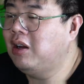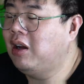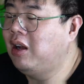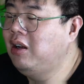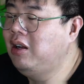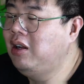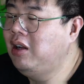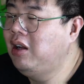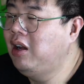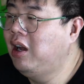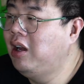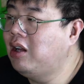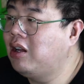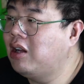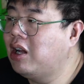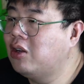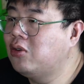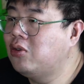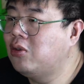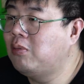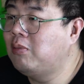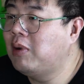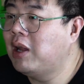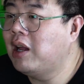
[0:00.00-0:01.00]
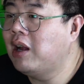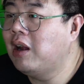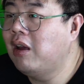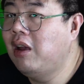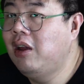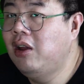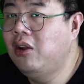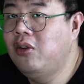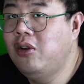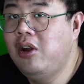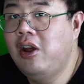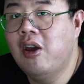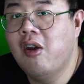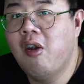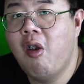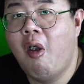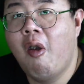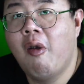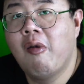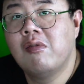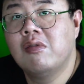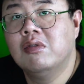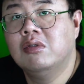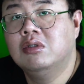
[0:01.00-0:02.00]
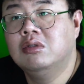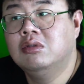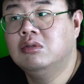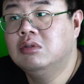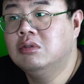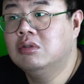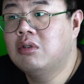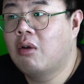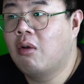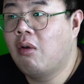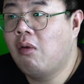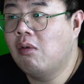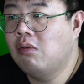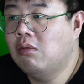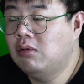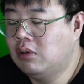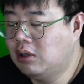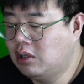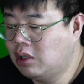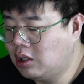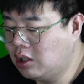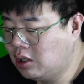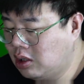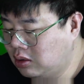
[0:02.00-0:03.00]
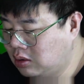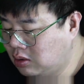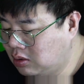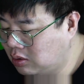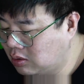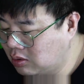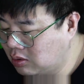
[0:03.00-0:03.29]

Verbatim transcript: ketika digigit langsung meleleh gitu deh. Oh,